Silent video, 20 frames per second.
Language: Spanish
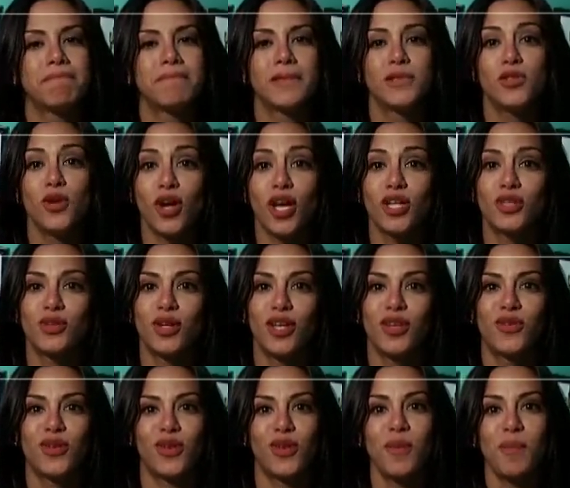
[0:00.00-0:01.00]
yo que estoy
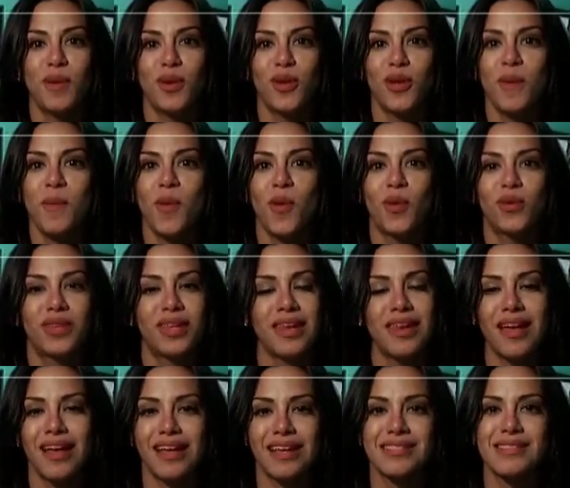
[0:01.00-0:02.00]
estudiando periodismo
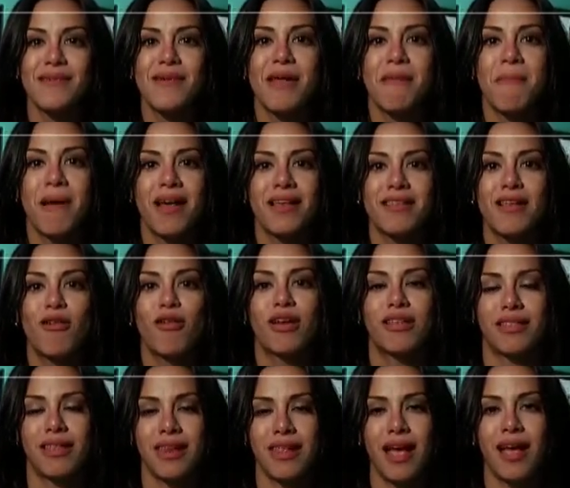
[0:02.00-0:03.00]
tenía que hacer más de lo
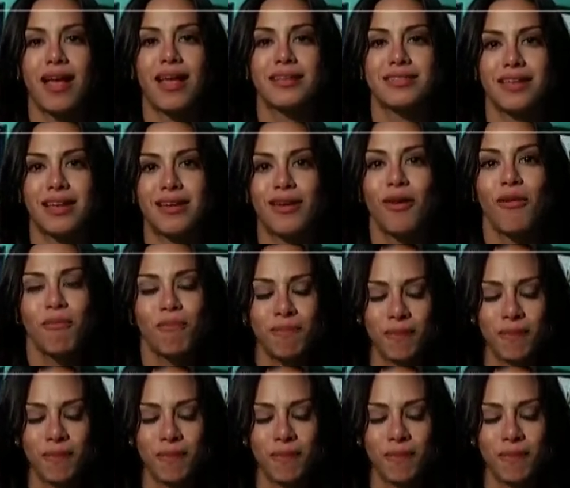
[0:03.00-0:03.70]
que tenía que hacer, ¿no?